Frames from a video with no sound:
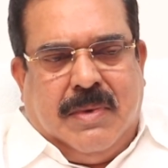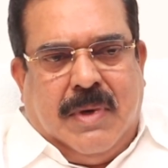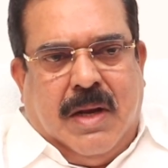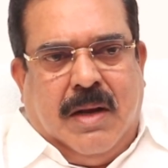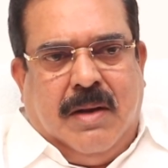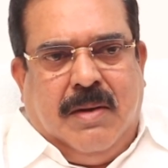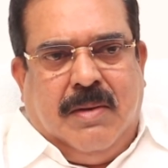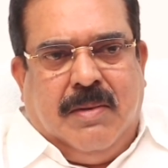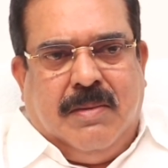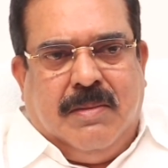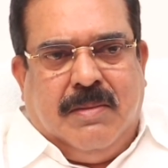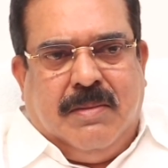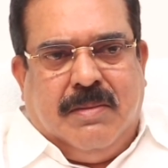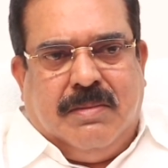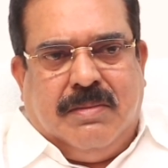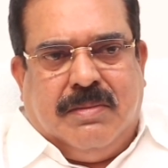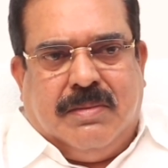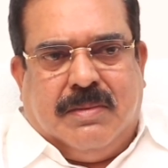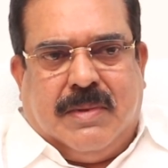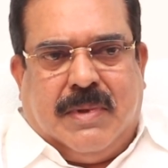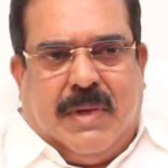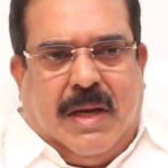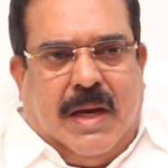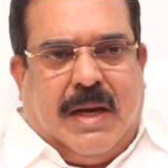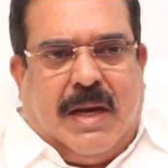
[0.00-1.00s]
నన్ను
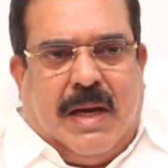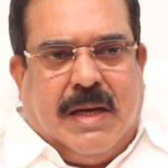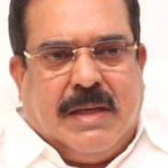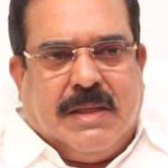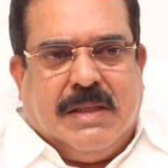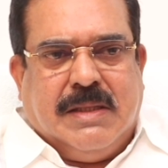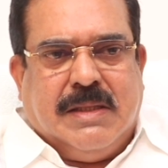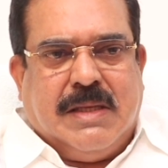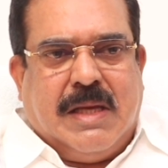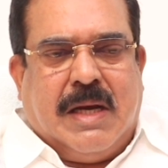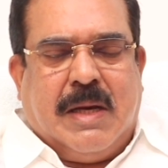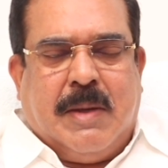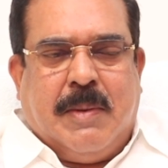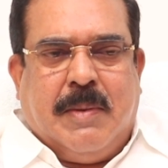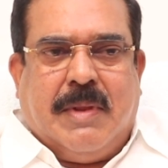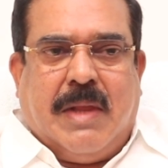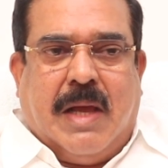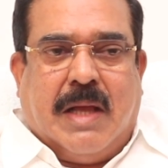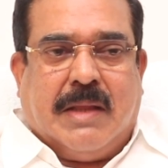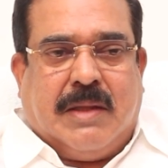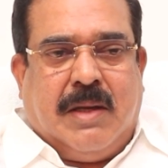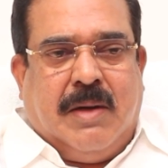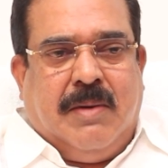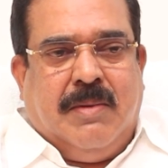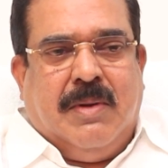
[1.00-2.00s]
టేక్ కేర్ చేసి జరిగిందో
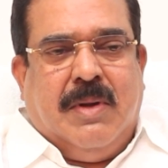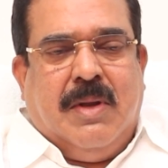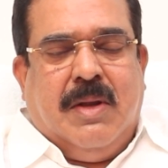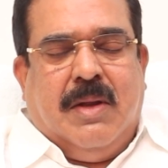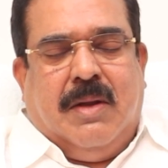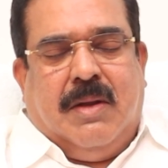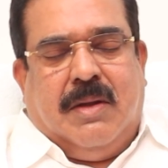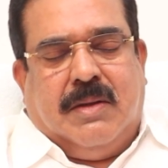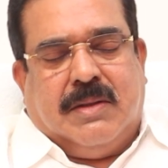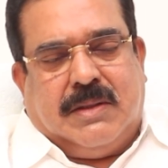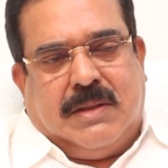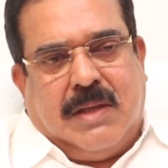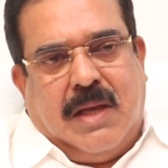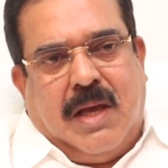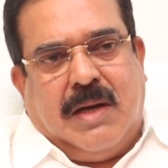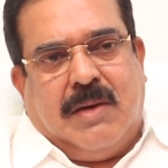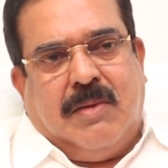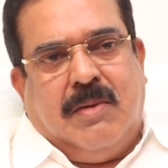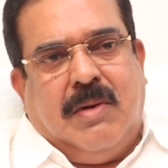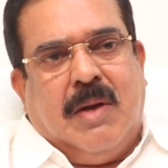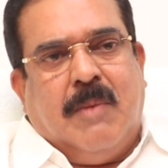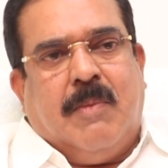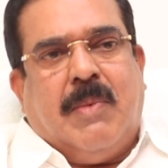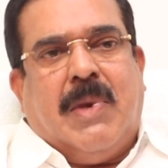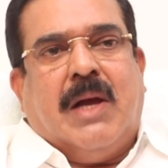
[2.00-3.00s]
అతను సార్
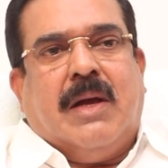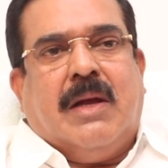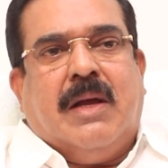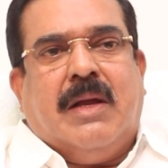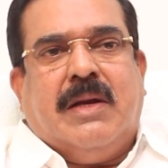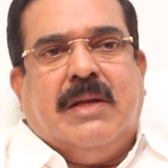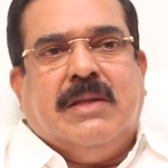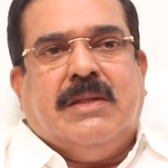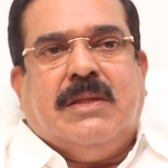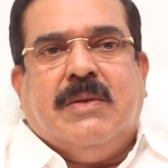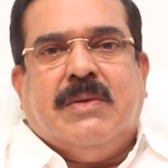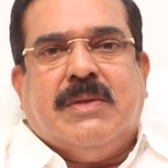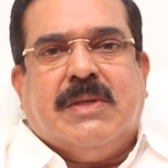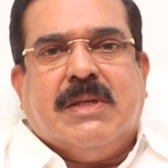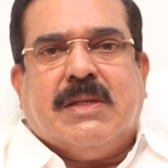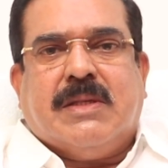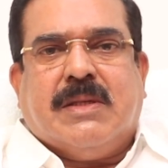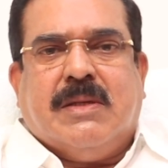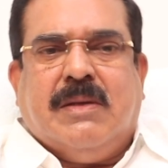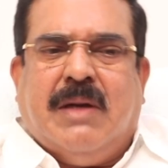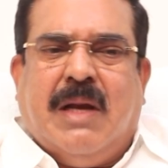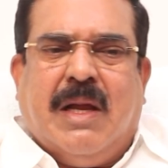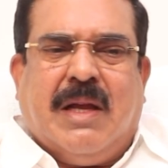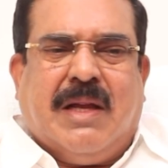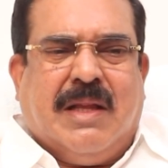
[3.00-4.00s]
కూడా బాగా రిసీవ్
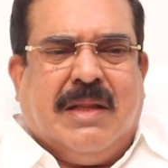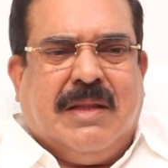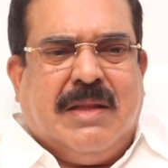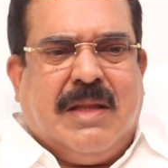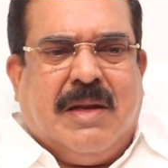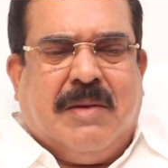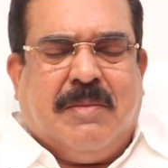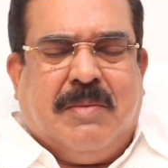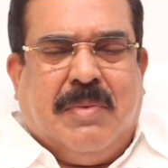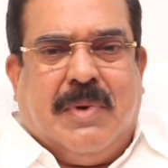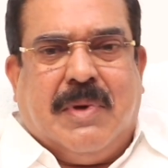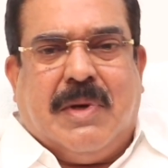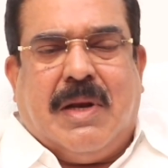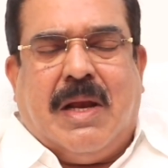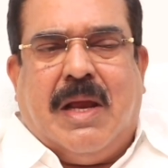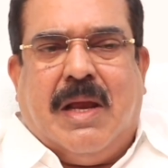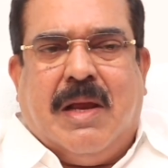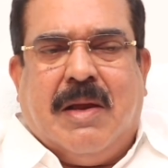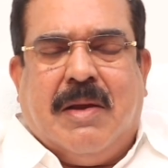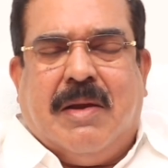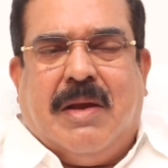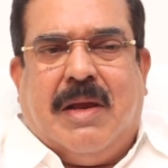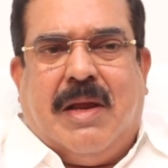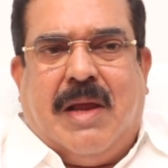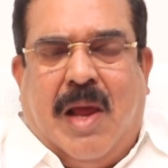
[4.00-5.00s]
చేసుకుని నాకు దాంట్లో
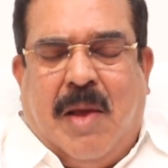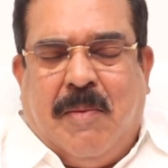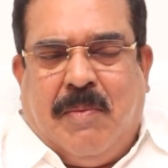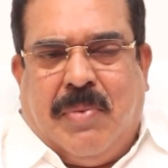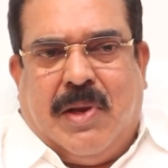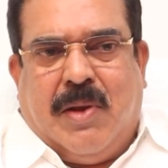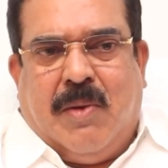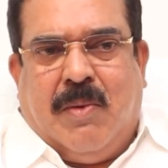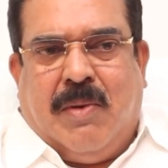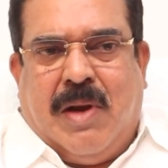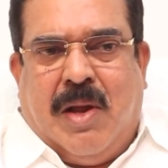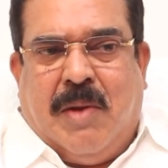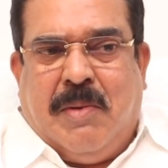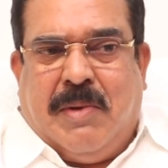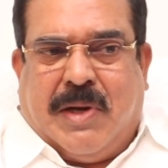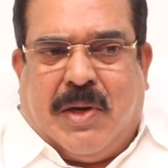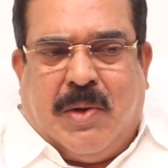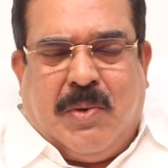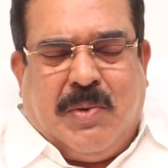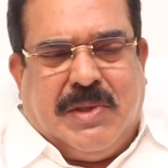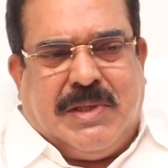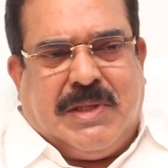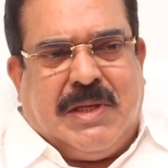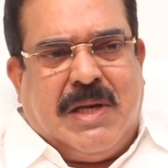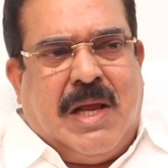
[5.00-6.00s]
హ్యాపీగా ఉన్నాం
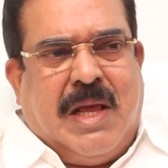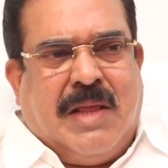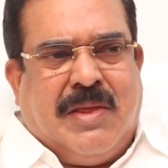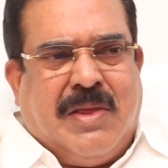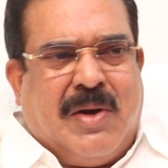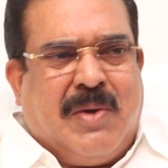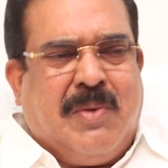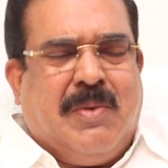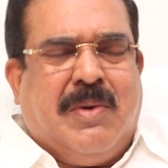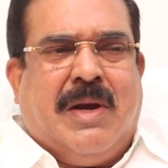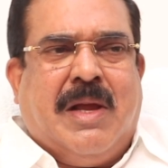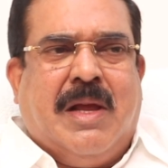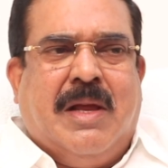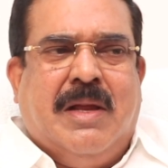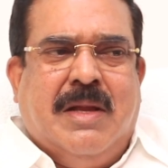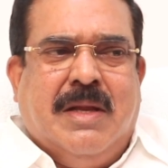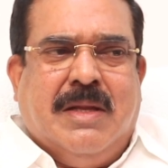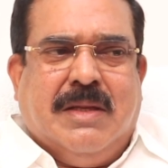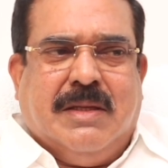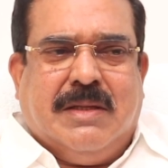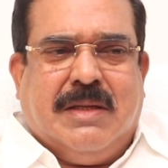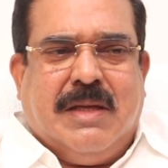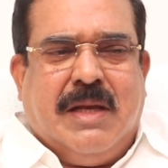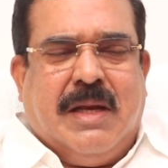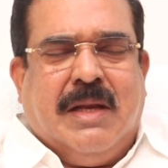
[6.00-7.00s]
ఇక్కడికి వచ్చిన అందరూ కూడా
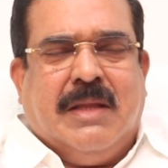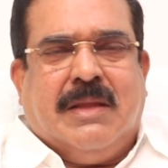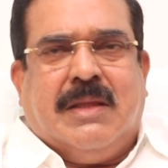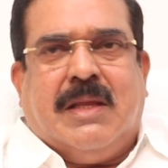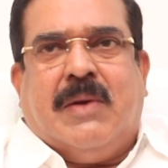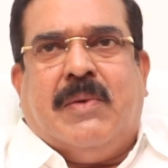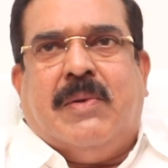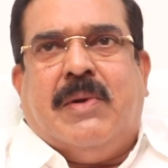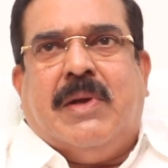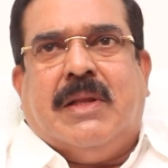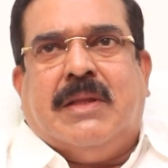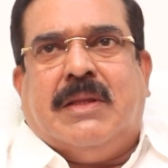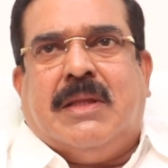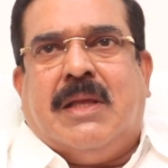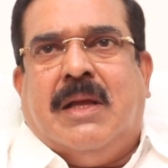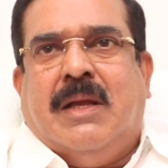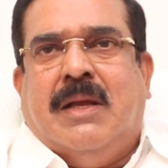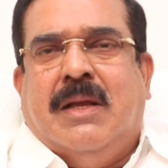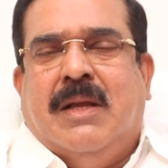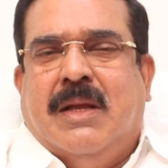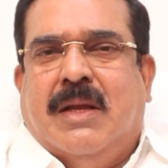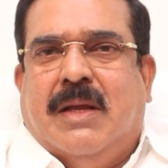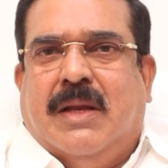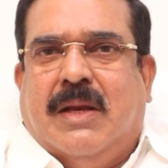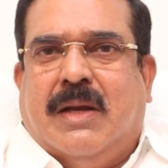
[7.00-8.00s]
చేరిన తర్వాత
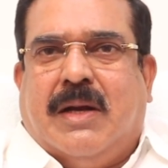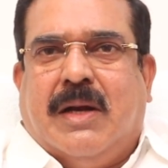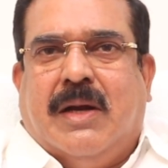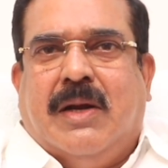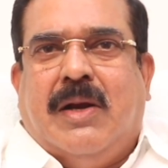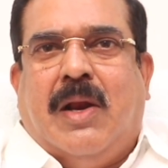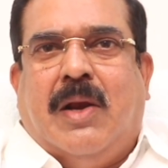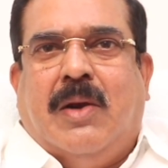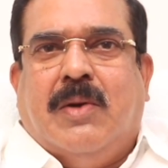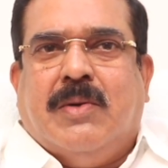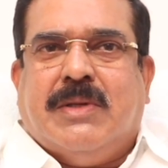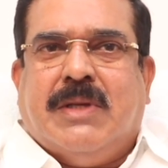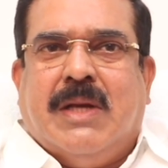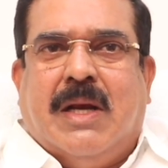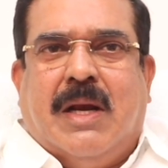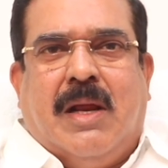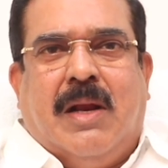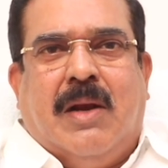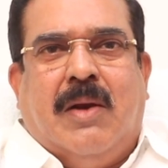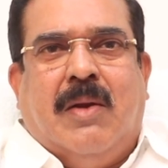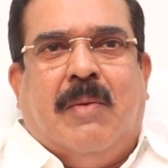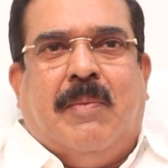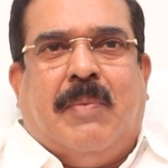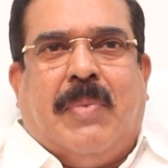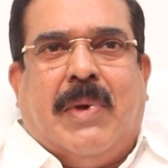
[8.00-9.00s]
ఇక్కడ నెల్లూరు
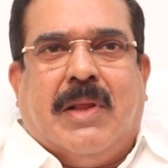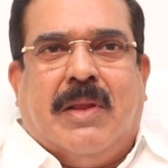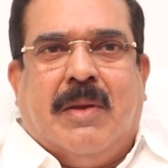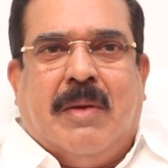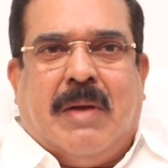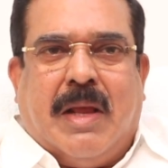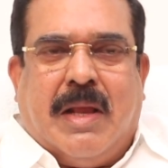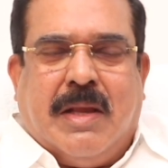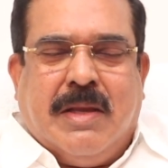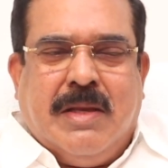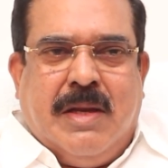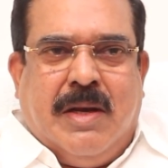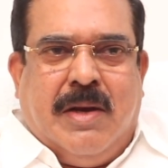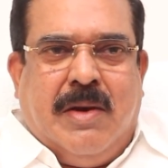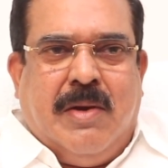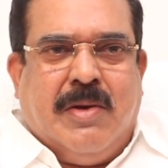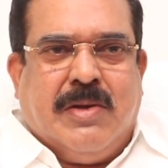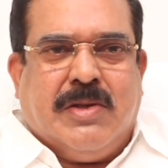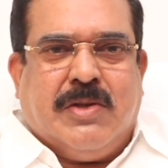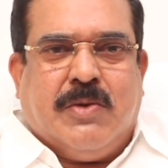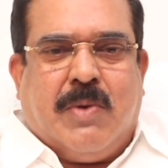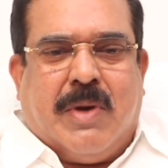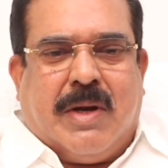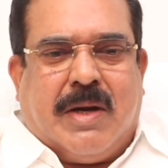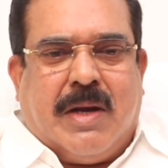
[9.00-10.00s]
జిల్లాలో పద అన్ని
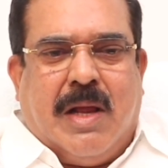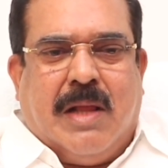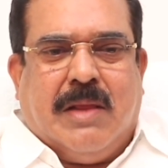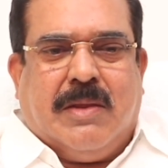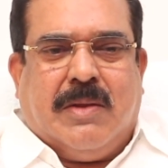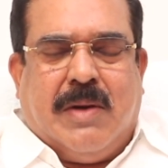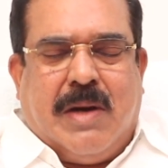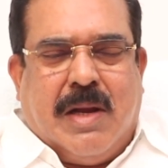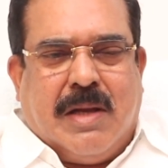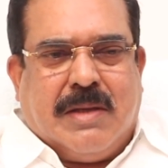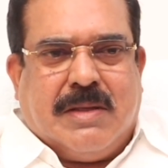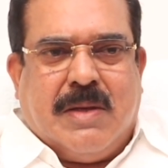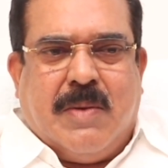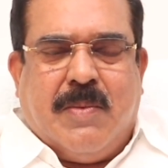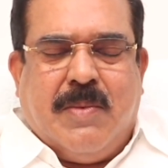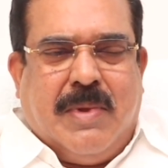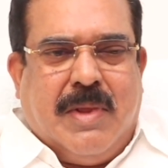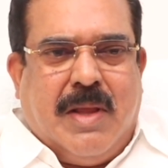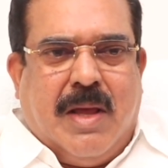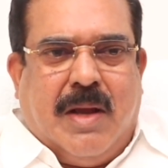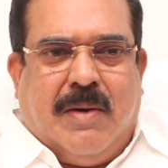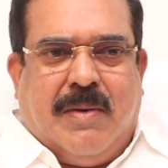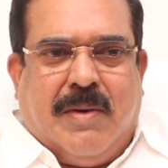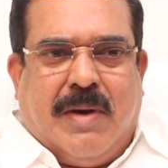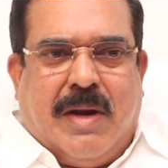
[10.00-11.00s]
నియోజకవర్గాలతో నాకు
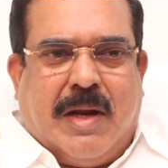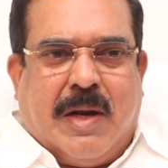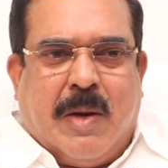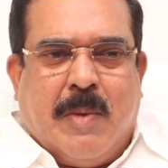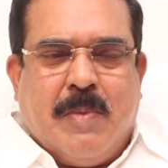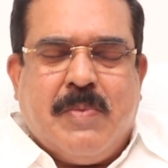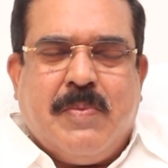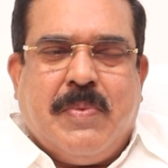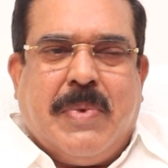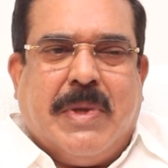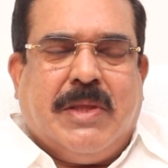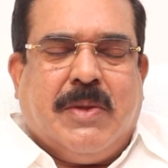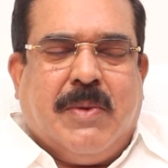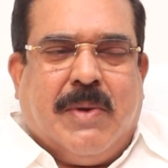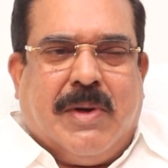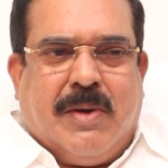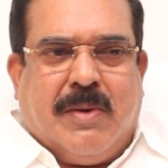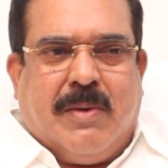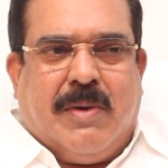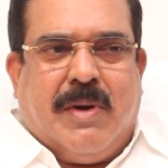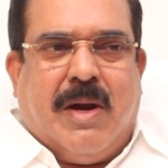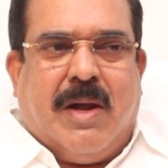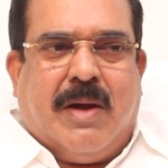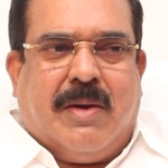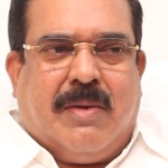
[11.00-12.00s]
సంబంధాలు ఉన్నాయి కాబట్టి ప్రతి
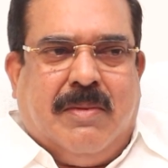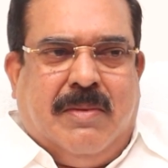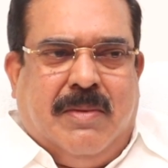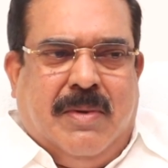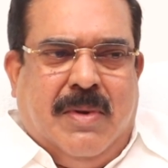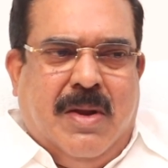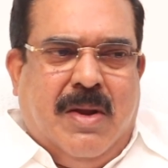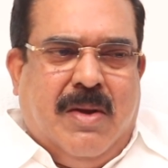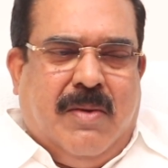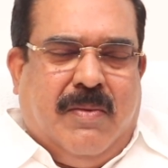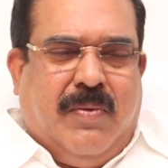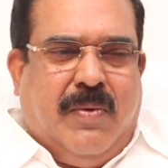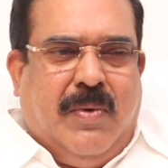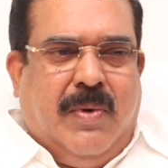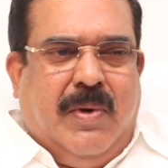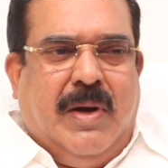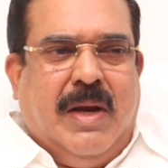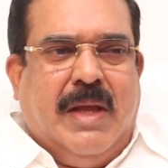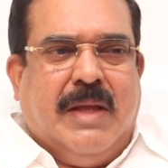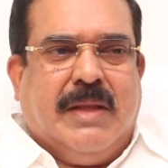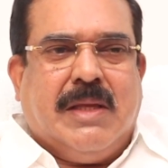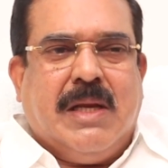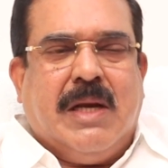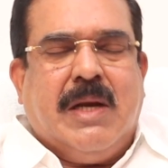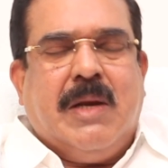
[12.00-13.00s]
ఒక్కరు కూడా నాకు ఫోన్లు
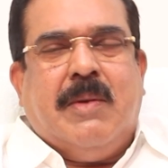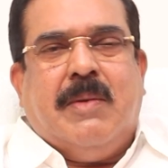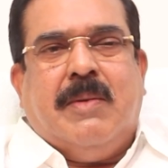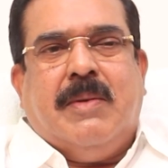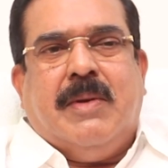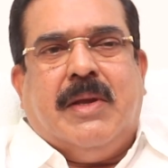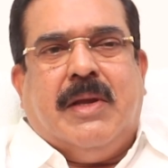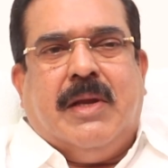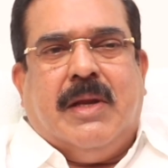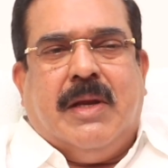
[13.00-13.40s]
అయితేనేమి